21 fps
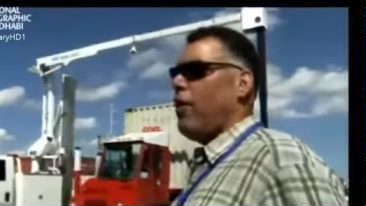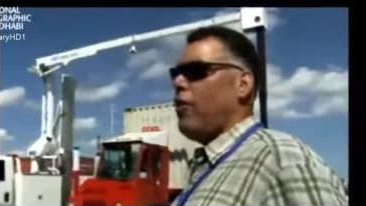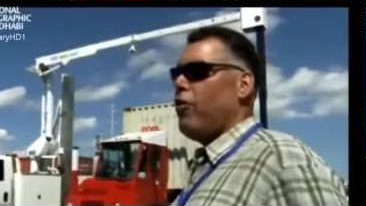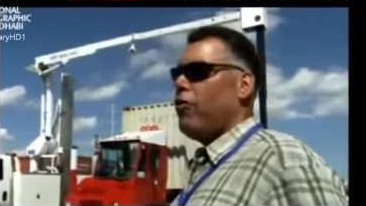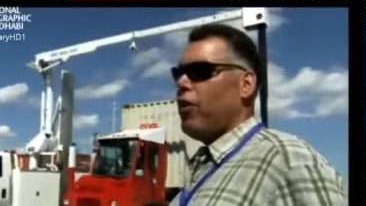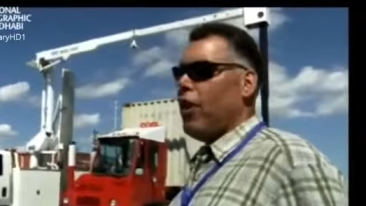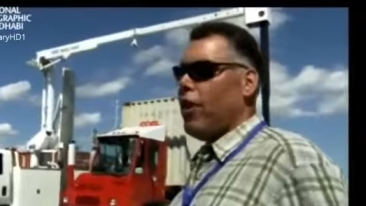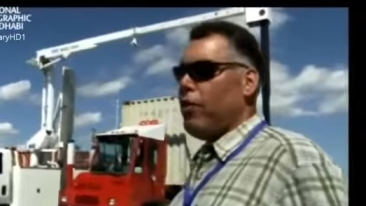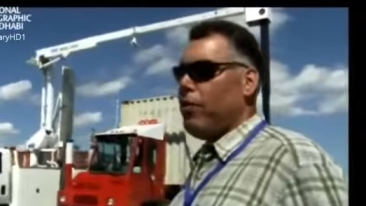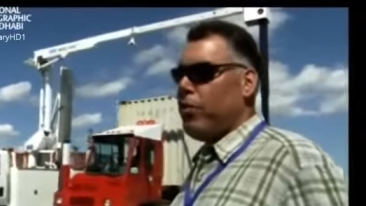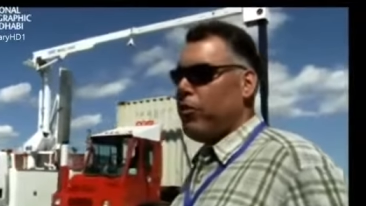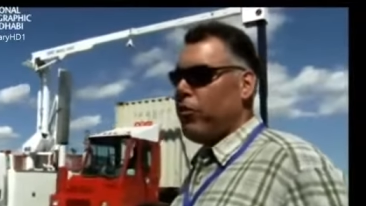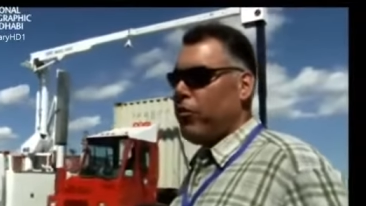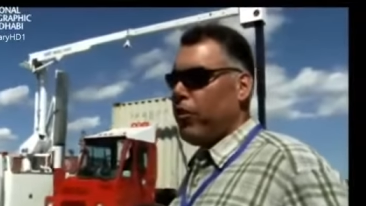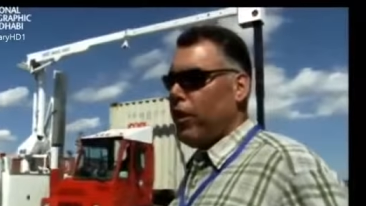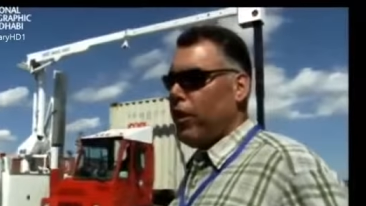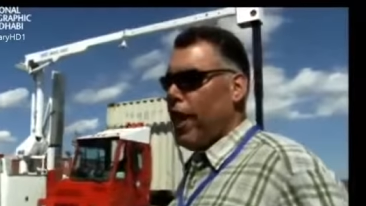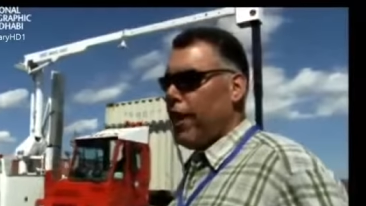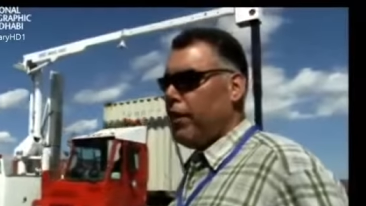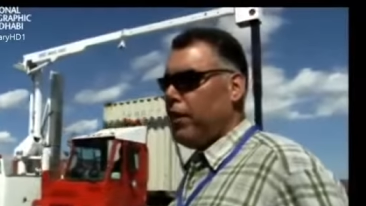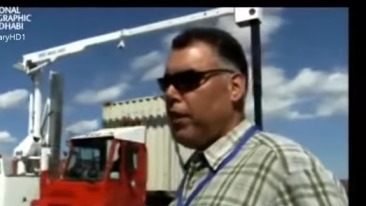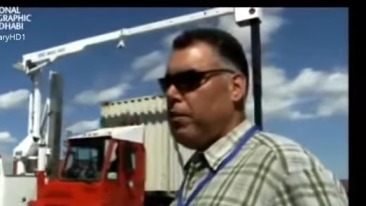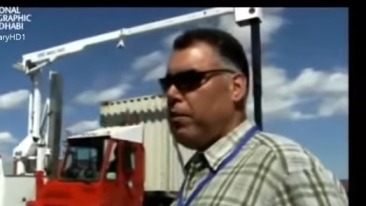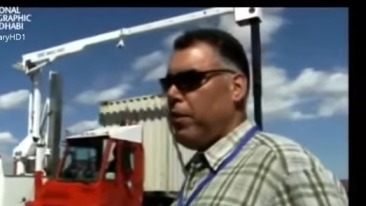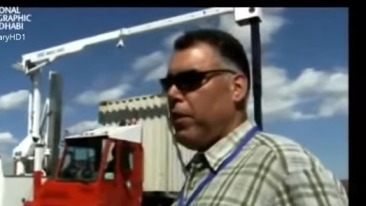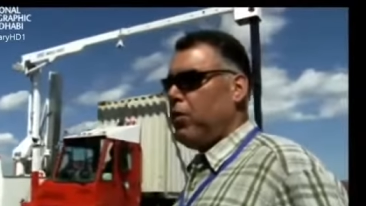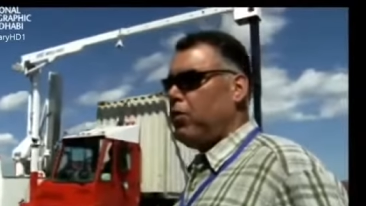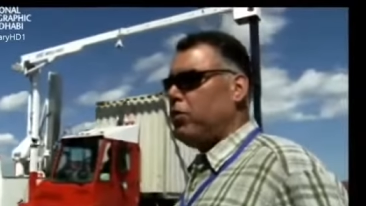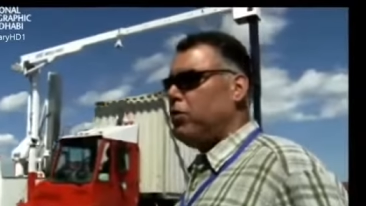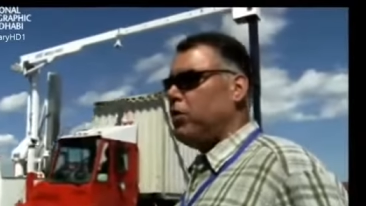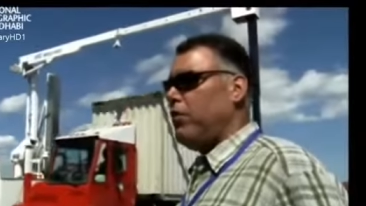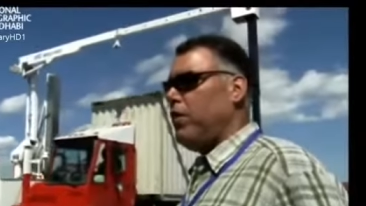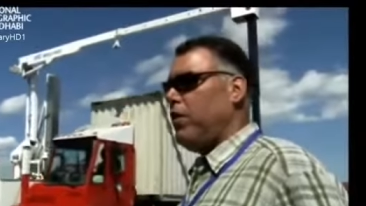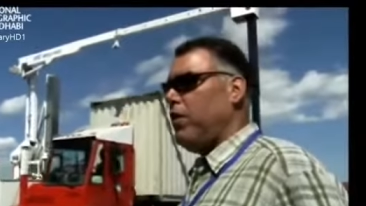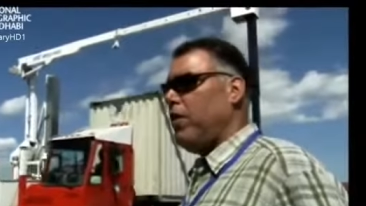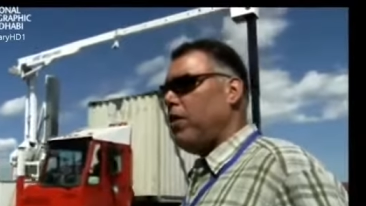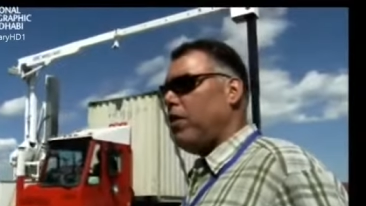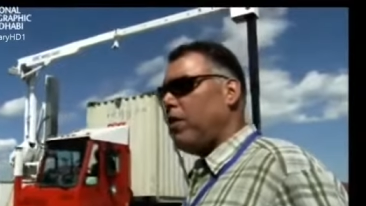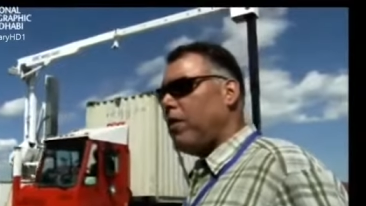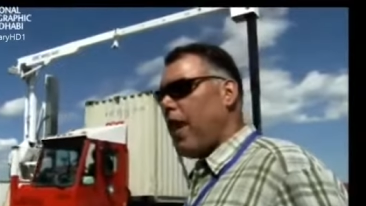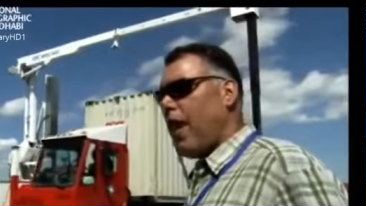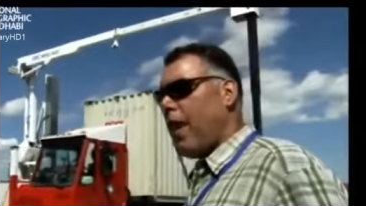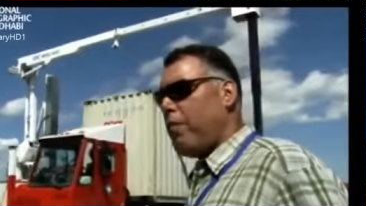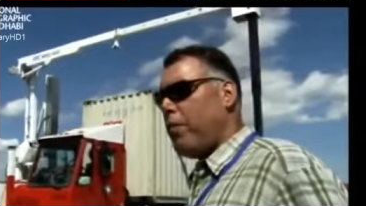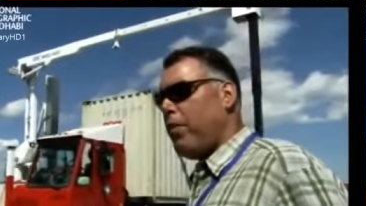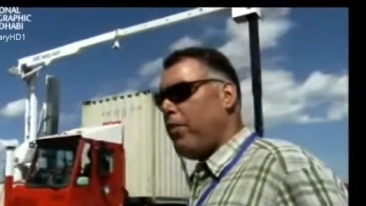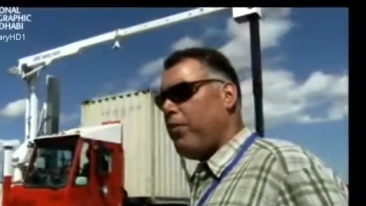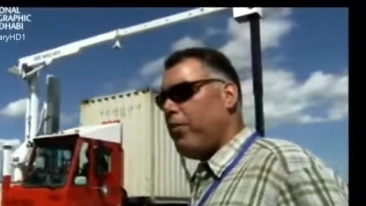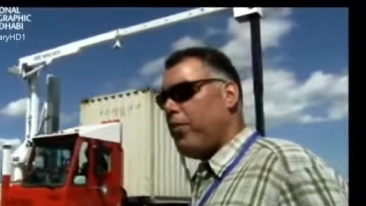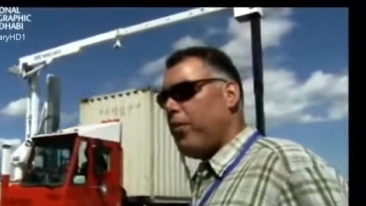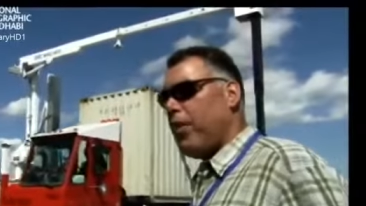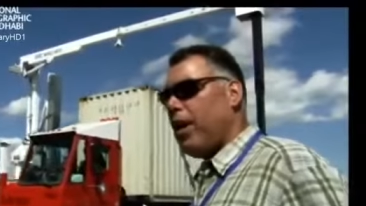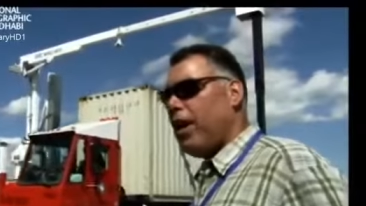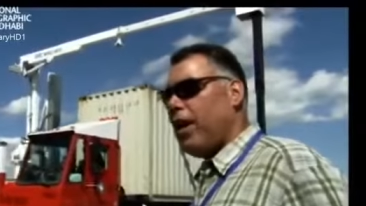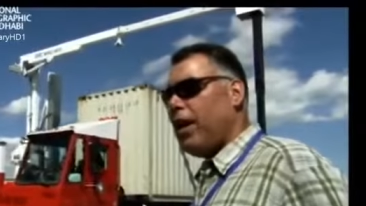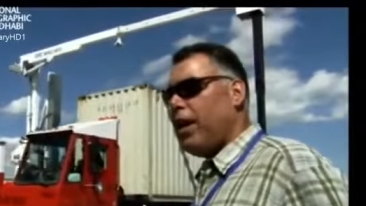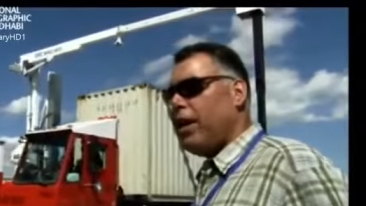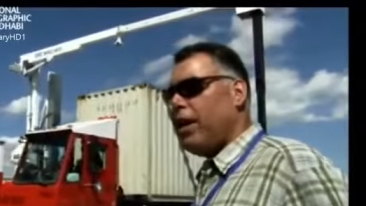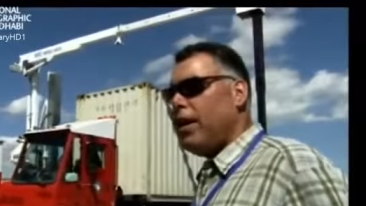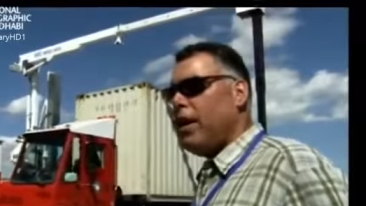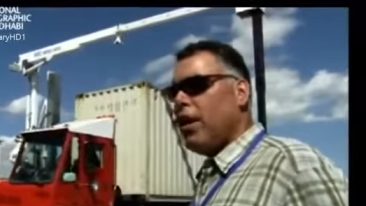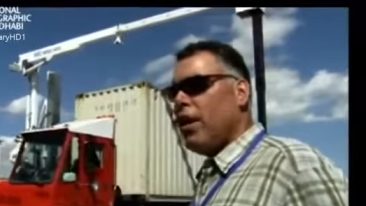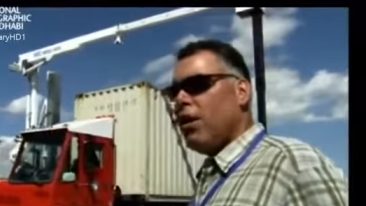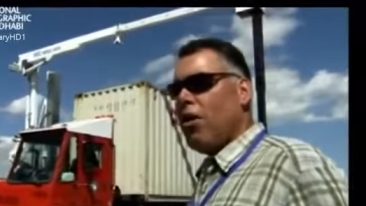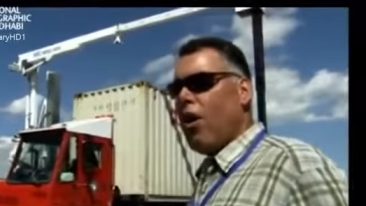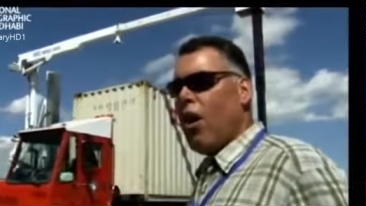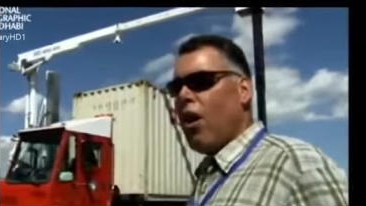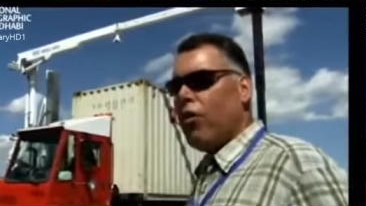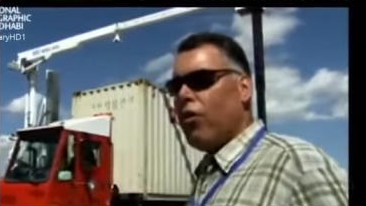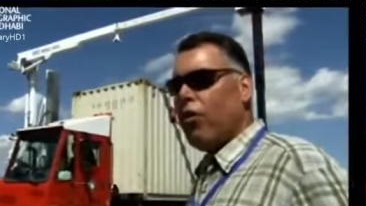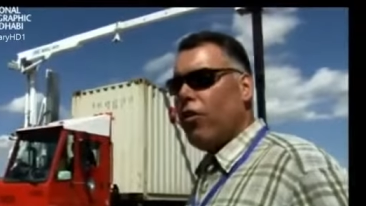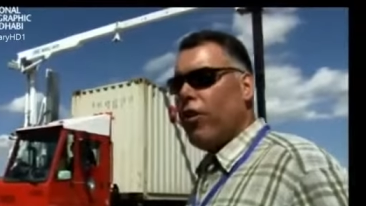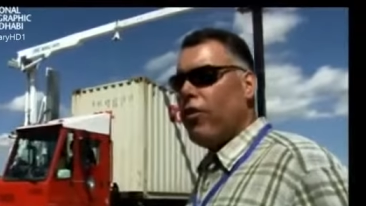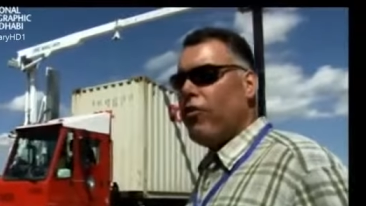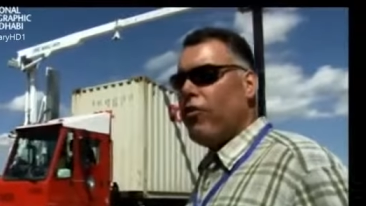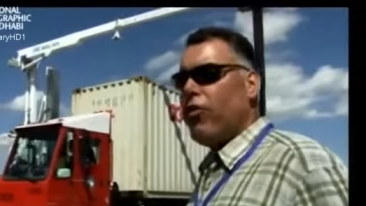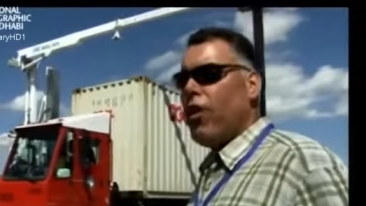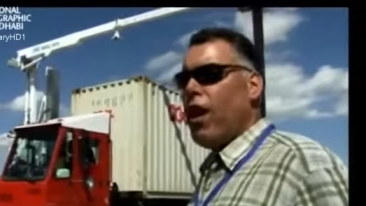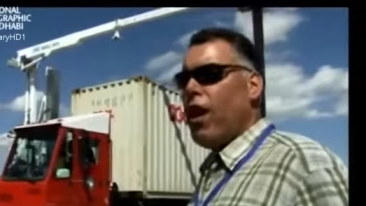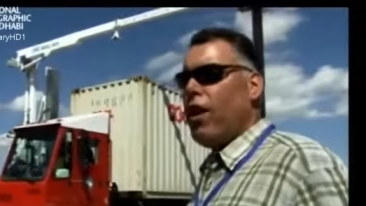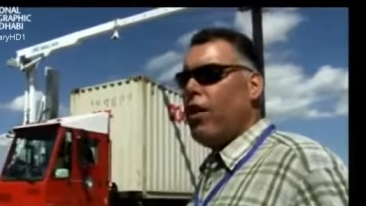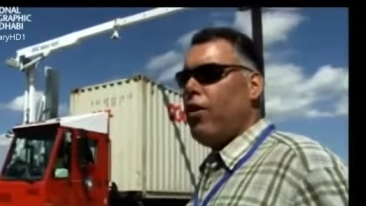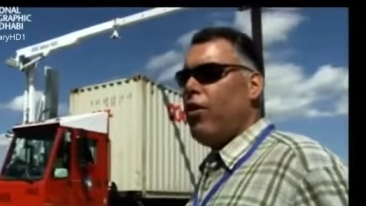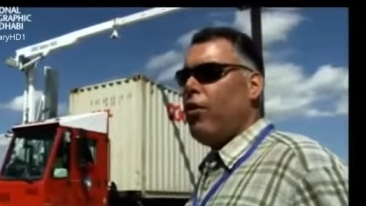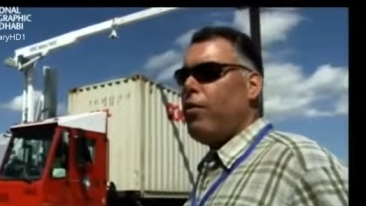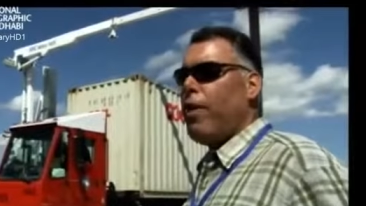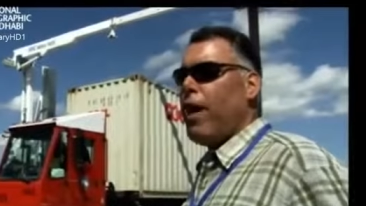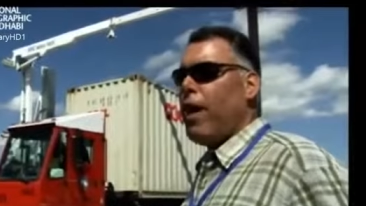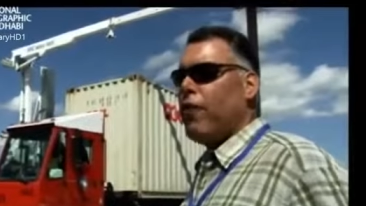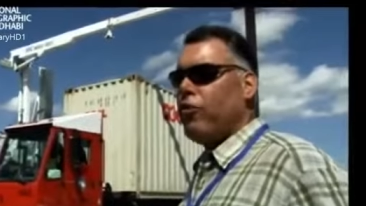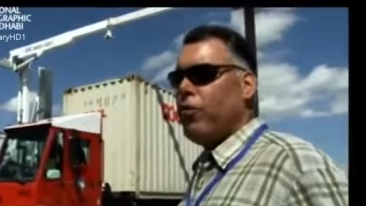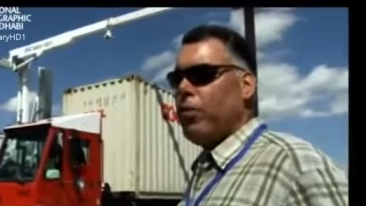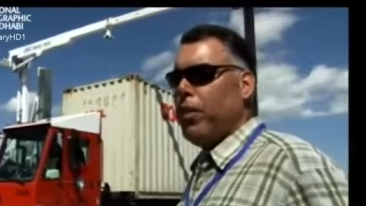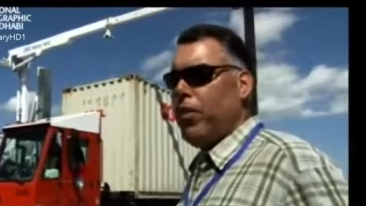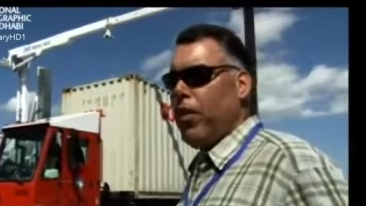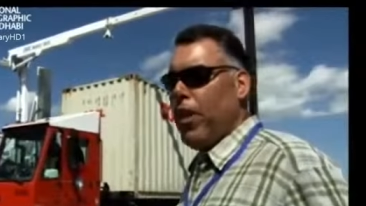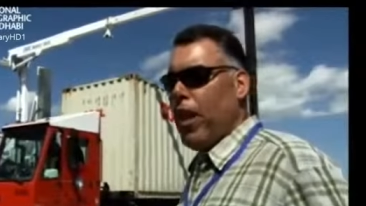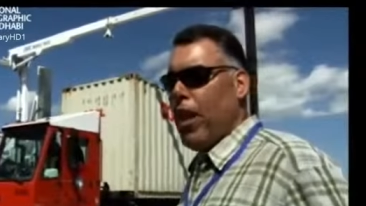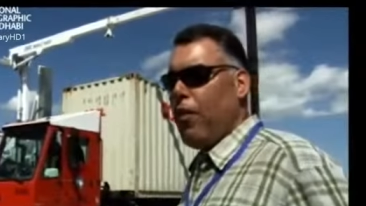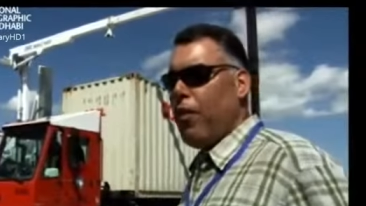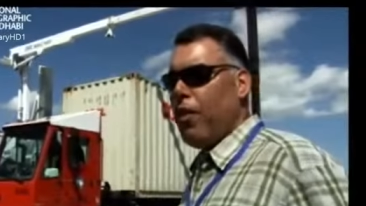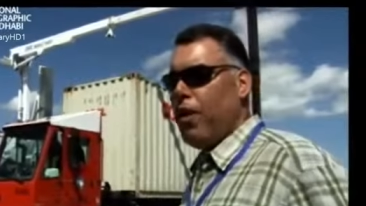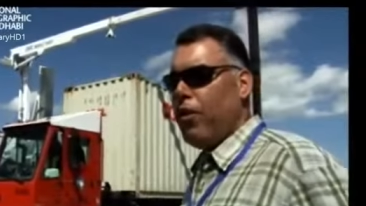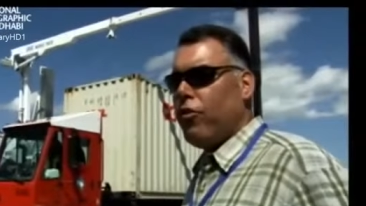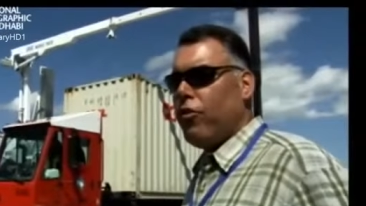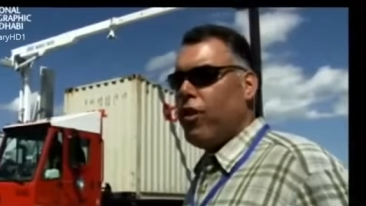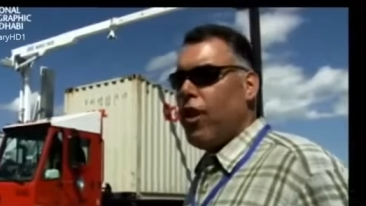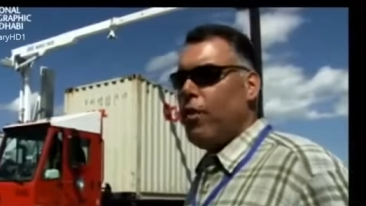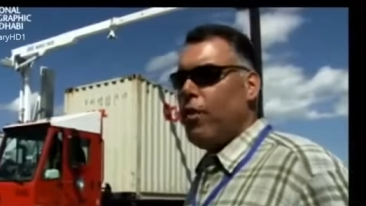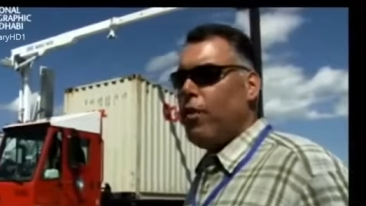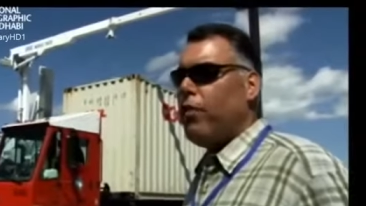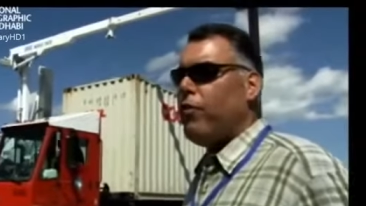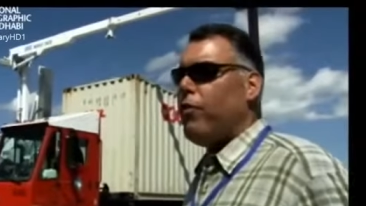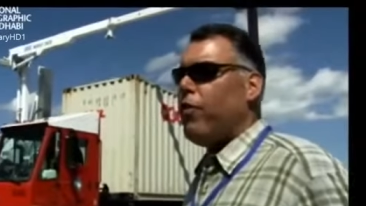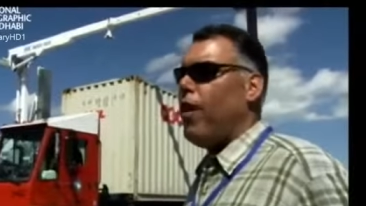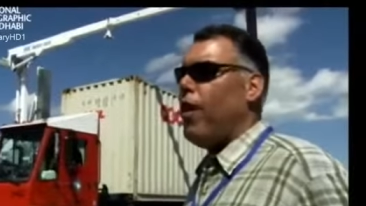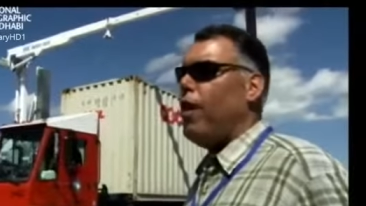للحاويات التي تم اختيارها إما لنوع حمولتها وإما للبلد الآتي